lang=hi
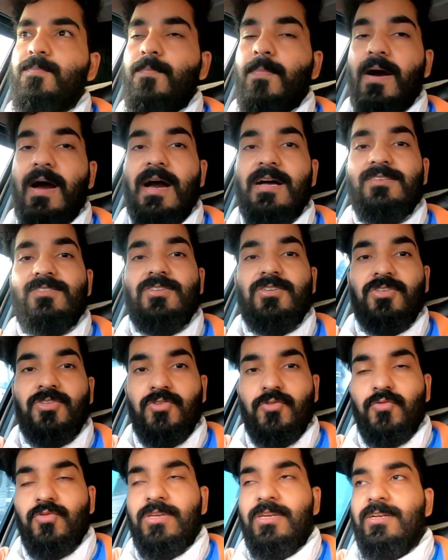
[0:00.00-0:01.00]
पाँच
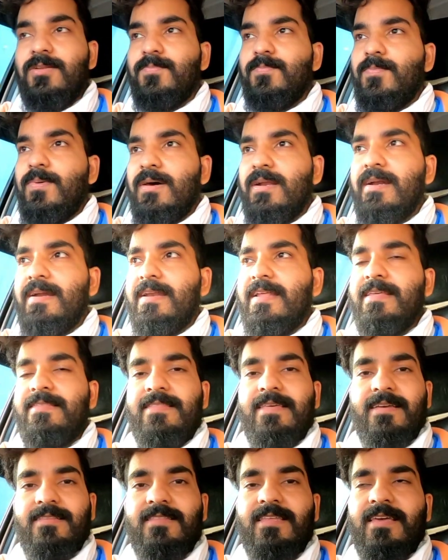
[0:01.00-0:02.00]
यूनिट पर डे
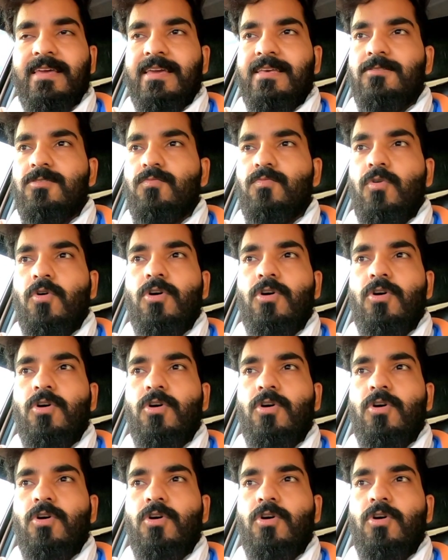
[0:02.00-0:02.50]
देखते हैं तो